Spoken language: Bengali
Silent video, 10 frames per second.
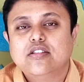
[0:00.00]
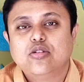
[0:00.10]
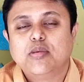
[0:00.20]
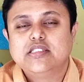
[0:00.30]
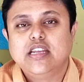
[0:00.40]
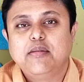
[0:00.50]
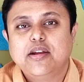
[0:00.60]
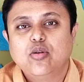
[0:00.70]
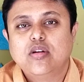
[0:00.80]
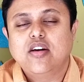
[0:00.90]
তোমার
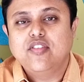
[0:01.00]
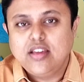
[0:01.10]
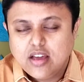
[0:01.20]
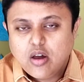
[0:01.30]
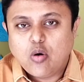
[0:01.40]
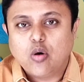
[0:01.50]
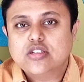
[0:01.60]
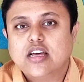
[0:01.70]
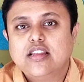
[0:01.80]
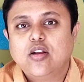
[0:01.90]
সিনেমাটোগ্রাফি
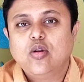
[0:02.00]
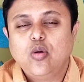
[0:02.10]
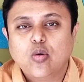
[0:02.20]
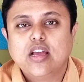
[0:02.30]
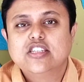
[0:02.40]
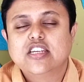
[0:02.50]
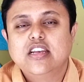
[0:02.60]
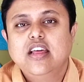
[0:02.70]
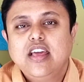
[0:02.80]
অসাধারণ লোকেশন